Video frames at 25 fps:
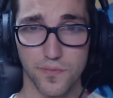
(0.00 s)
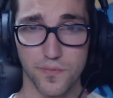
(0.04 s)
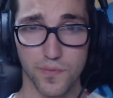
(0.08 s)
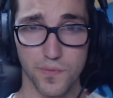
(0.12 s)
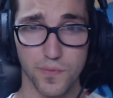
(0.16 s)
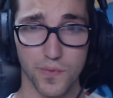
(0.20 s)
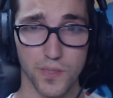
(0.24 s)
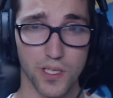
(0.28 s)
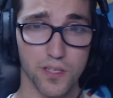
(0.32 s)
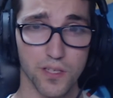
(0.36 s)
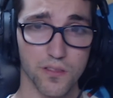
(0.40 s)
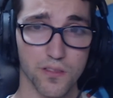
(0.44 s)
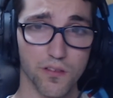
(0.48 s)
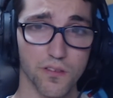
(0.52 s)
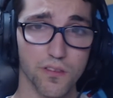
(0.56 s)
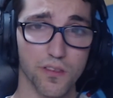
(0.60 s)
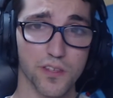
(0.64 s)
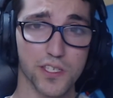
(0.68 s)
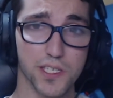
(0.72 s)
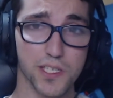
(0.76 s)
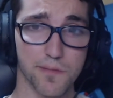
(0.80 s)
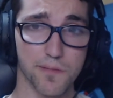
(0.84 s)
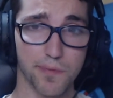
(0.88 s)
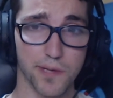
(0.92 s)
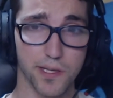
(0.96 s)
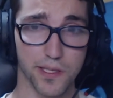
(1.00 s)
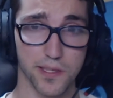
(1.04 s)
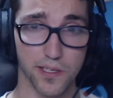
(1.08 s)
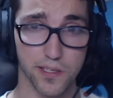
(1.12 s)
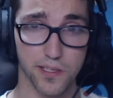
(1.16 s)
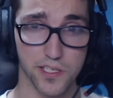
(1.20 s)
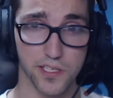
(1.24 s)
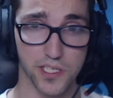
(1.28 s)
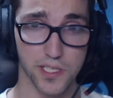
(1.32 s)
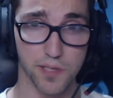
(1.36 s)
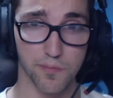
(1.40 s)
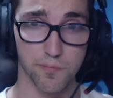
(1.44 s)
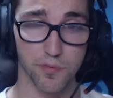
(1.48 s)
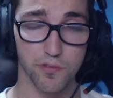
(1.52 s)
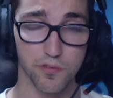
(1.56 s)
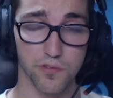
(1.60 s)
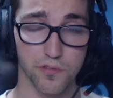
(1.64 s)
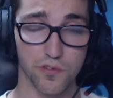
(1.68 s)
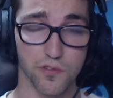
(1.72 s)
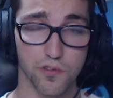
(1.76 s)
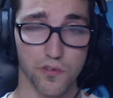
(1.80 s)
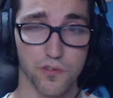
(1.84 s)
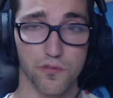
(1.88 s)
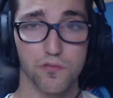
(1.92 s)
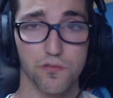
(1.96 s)
entonces, a partir de ese
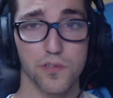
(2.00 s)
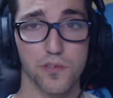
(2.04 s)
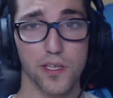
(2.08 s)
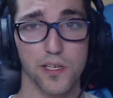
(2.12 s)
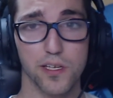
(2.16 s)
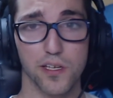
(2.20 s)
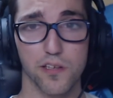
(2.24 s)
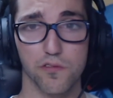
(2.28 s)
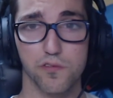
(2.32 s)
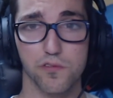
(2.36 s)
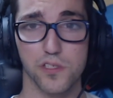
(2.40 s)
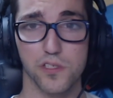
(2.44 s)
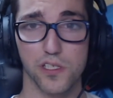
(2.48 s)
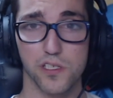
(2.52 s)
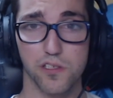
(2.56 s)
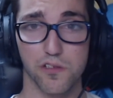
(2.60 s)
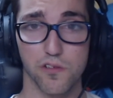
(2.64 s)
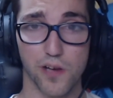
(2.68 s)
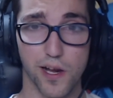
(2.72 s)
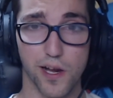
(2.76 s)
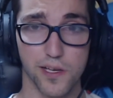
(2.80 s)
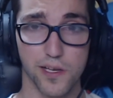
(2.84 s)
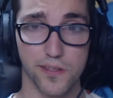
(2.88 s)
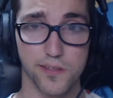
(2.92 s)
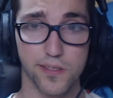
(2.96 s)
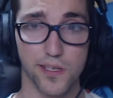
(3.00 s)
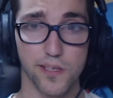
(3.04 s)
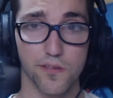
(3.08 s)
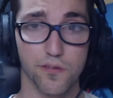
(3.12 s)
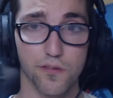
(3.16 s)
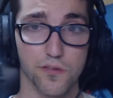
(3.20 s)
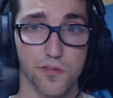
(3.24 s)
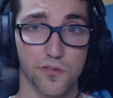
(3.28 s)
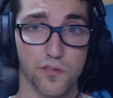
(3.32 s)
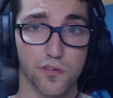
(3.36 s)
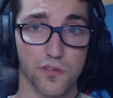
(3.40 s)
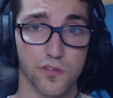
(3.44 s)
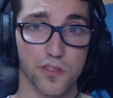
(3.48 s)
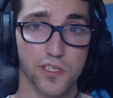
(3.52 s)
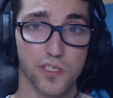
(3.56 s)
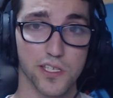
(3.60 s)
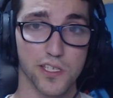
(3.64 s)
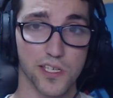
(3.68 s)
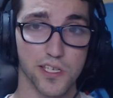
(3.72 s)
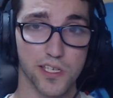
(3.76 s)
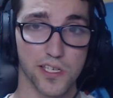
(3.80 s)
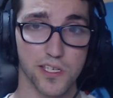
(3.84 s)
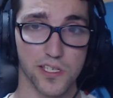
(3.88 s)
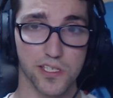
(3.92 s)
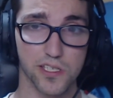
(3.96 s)
punto, una vez que tú tienes localizado dónde
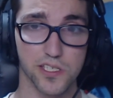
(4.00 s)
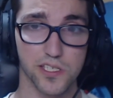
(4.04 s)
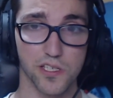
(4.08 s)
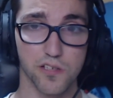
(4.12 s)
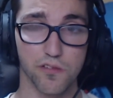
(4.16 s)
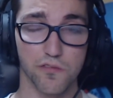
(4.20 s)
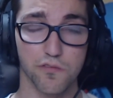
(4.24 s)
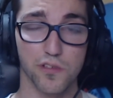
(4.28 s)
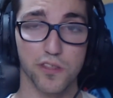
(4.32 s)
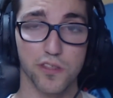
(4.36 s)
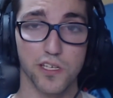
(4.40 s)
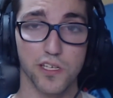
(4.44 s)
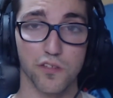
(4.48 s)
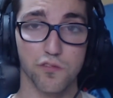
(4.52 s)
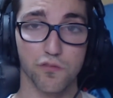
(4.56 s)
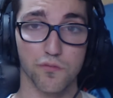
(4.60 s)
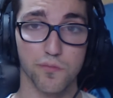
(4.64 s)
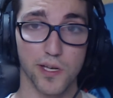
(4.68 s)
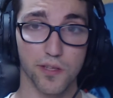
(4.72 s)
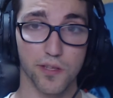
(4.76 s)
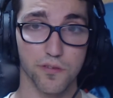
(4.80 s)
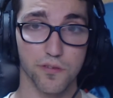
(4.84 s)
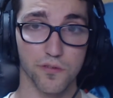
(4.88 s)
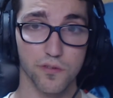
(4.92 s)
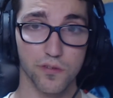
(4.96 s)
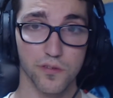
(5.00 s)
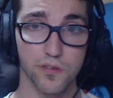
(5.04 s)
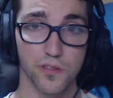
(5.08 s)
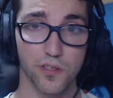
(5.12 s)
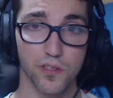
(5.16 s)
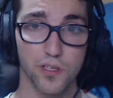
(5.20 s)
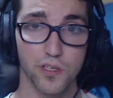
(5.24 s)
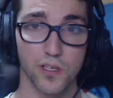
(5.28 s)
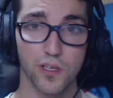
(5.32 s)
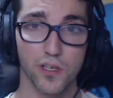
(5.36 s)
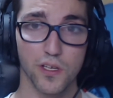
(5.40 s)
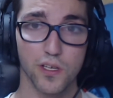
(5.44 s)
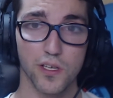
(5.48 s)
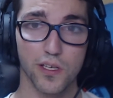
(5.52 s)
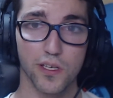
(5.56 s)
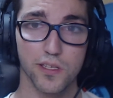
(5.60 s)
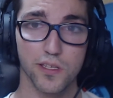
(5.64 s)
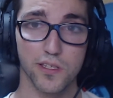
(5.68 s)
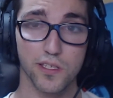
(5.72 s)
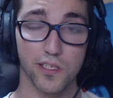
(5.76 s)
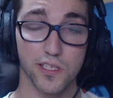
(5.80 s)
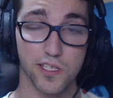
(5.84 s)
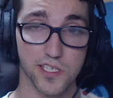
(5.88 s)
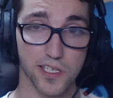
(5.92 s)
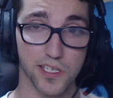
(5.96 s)
se encuentra tu mazo,
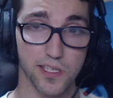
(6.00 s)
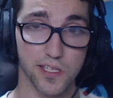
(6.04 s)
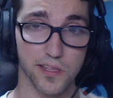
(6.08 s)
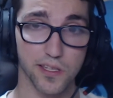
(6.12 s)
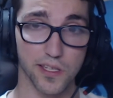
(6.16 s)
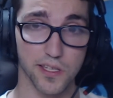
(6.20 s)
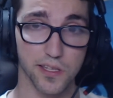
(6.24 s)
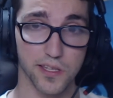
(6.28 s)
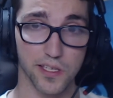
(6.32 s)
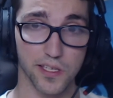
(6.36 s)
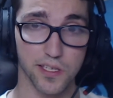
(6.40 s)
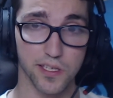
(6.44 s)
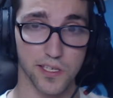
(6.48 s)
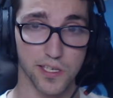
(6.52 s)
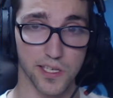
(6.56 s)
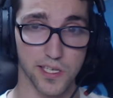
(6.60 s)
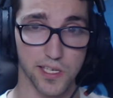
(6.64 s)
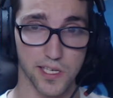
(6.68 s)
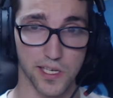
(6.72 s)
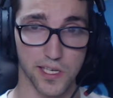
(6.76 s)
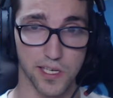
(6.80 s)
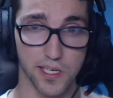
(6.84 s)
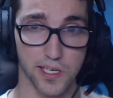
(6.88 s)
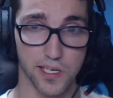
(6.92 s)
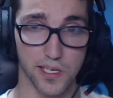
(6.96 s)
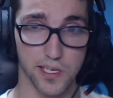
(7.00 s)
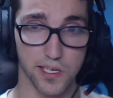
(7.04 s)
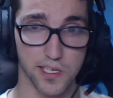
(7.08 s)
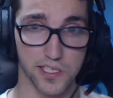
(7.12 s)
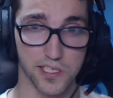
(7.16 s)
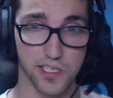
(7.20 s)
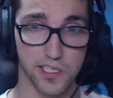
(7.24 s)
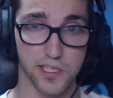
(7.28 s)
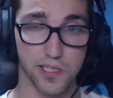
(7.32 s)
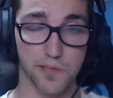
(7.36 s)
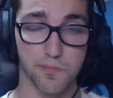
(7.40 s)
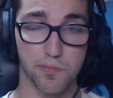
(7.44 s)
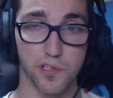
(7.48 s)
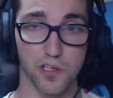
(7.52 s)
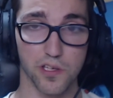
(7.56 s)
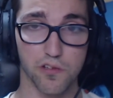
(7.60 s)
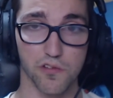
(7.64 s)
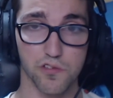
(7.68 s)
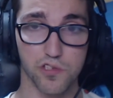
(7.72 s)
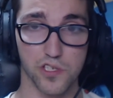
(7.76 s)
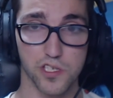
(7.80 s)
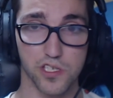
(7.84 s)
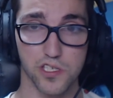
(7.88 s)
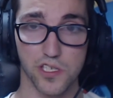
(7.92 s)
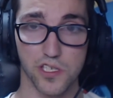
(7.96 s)
tienes que entender eh, ese tipo de
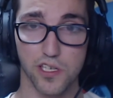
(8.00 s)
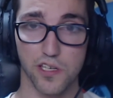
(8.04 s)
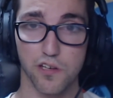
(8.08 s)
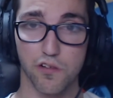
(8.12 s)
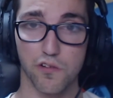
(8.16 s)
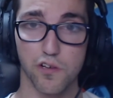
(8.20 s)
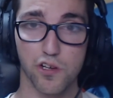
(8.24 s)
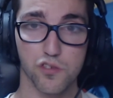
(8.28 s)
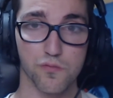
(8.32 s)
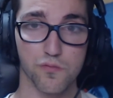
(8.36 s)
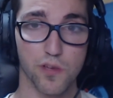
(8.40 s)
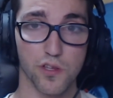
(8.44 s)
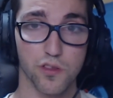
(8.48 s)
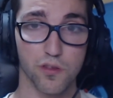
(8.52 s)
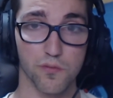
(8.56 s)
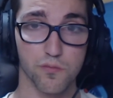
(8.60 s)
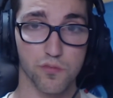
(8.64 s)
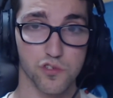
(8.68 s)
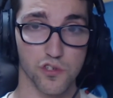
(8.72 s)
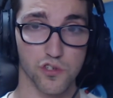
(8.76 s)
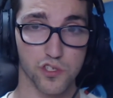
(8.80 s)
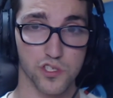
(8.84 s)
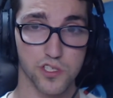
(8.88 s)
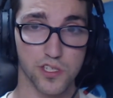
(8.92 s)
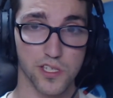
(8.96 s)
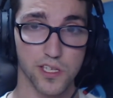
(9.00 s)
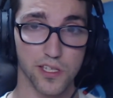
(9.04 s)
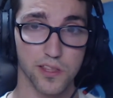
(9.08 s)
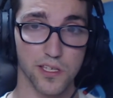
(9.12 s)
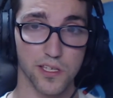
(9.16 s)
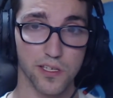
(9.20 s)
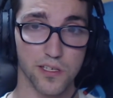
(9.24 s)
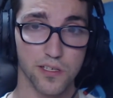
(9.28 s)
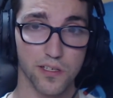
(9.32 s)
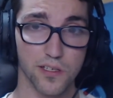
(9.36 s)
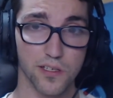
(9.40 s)
cosas. Si juegas un mazo mucho extender,